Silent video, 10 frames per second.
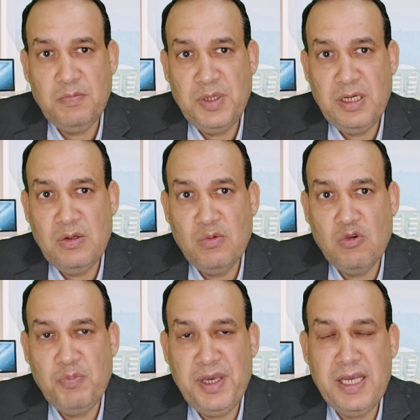بينه
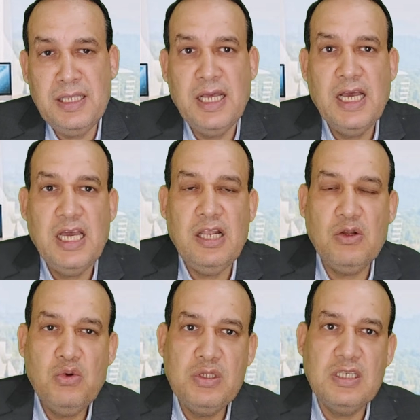وبين
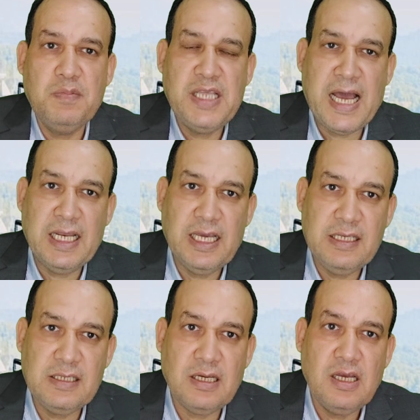الجزء بتاع
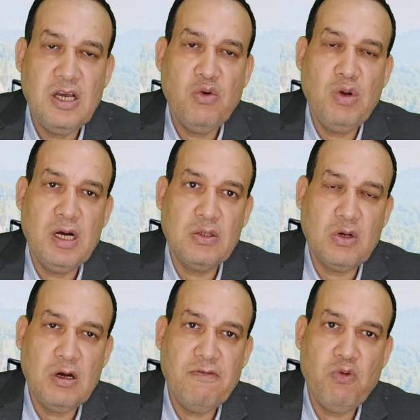الجذع
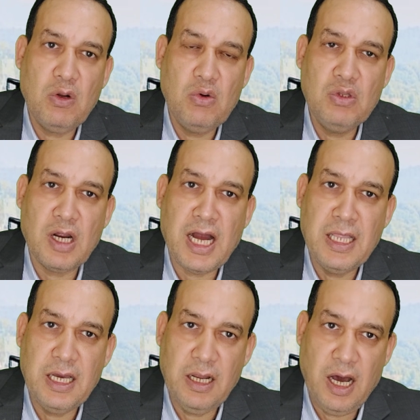والاطراف والقدره
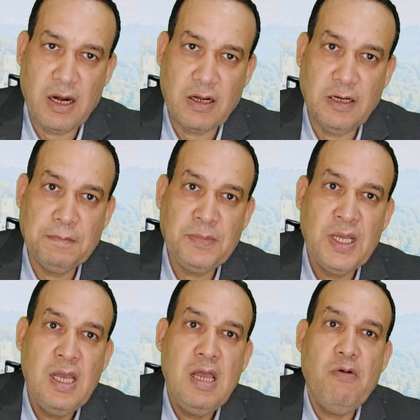على الحركه
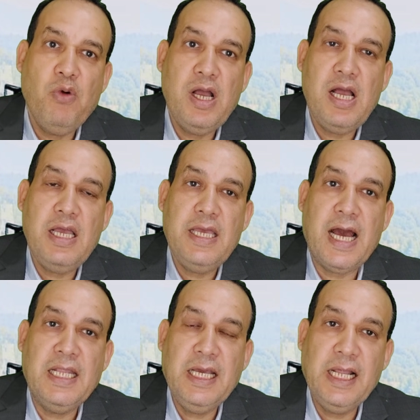
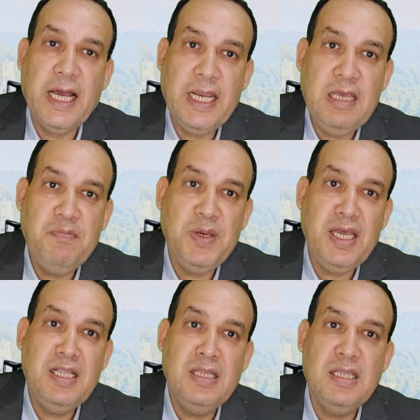ويعني الغريب
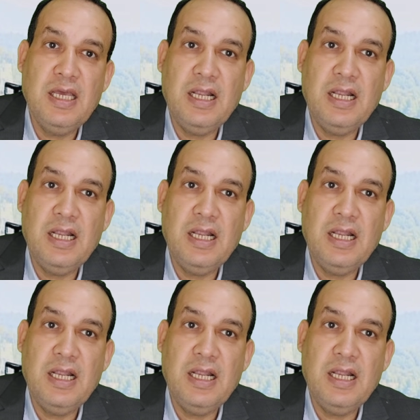ان